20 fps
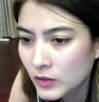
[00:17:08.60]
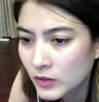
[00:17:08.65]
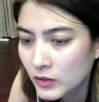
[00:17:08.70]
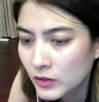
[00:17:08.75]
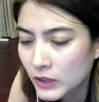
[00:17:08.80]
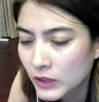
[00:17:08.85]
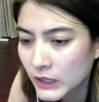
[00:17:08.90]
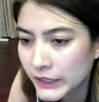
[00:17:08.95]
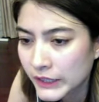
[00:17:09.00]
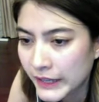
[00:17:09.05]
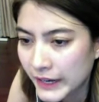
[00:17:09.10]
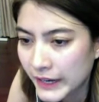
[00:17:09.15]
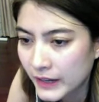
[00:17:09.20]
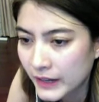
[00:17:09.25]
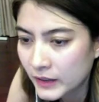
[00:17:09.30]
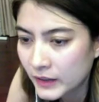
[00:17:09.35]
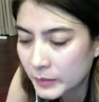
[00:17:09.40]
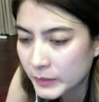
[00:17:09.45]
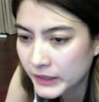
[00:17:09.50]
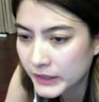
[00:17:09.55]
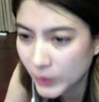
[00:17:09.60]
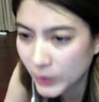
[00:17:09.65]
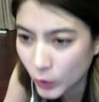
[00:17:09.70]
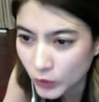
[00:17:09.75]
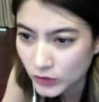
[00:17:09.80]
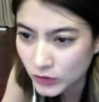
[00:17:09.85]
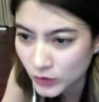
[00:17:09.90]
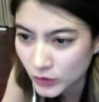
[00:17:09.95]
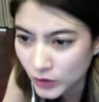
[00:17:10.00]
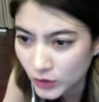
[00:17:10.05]
นี่ไง มีแต่ค
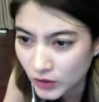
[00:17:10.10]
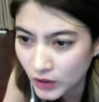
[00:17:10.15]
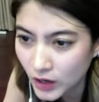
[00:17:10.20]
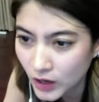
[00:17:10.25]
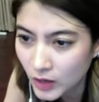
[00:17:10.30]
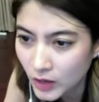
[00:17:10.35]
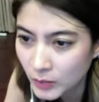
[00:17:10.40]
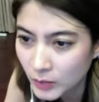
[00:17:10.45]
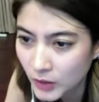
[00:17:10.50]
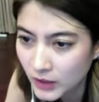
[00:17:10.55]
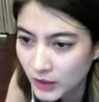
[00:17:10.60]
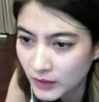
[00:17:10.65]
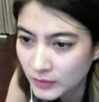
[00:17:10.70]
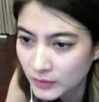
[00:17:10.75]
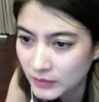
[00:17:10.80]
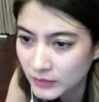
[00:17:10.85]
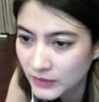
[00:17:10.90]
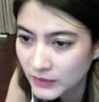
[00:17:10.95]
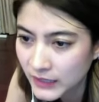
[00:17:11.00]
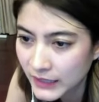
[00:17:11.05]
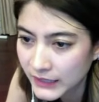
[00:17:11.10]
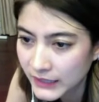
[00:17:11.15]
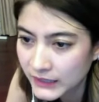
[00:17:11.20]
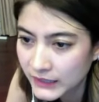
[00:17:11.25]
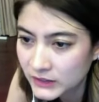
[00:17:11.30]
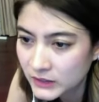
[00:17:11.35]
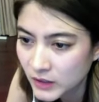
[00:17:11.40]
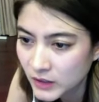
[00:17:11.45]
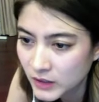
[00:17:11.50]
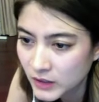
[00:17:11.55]
นโดนหลอกบอกกำไร
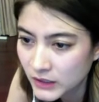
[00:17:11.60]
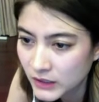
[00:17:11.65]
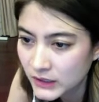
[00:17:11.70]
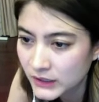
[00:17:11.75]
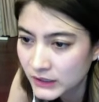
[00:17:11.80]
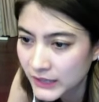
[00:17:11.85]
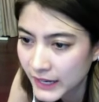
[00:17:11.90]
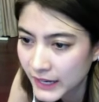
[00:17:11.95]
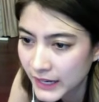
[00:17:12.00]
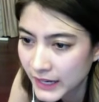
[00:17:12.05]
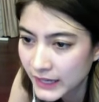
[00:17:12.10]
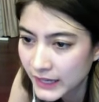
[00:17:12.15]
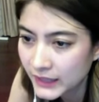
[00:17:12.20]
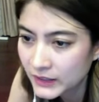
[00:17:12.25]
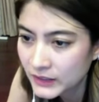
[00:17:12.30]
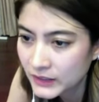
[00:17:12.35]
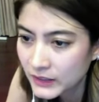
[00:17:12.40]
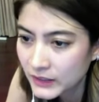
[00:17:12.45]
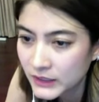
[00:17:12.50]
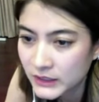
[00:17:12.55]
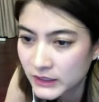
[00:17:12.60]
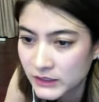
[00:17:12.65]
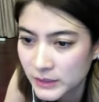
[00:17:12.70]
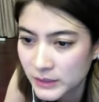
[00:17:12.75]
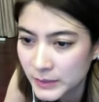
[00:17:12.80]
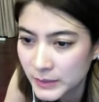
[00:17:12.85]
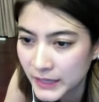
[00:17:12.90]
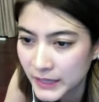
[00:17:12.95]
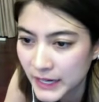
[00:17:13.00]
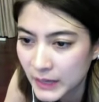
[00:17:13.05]
สร้อยแดง
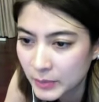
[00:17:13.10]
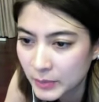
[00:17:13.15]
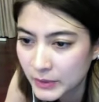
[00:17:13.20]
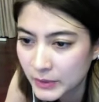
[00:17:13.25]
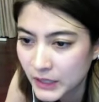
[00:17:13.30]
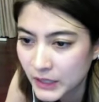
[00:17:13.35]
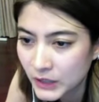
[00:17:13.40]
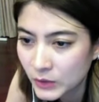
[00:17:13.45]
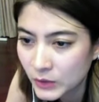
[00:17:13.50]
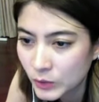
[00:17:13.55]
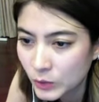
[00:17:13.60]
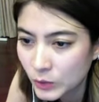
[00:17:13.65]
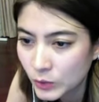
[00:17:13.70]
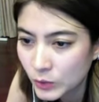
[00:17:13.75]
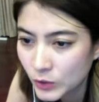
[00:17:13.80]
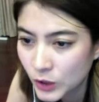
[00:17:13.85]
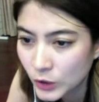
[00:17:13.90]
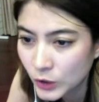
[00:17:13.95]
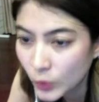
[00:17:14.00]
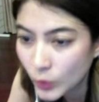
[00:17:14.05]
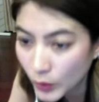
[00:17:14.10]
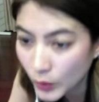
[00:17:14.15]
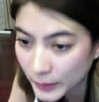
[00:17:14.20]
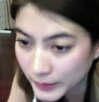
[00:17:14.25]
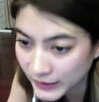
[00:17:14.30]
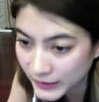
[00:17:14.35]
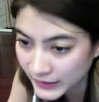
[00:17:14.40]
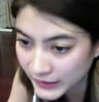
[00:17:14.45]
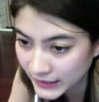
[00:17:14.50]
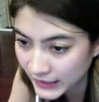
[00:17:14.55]
ใช่ไหมคะเพื่อนหนูก็โดน
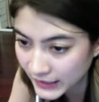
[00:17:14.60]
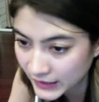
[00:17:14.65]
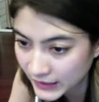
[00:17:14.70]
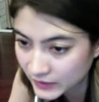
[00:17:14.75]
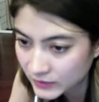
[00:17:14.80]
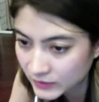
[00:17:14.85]
เหมือนกัน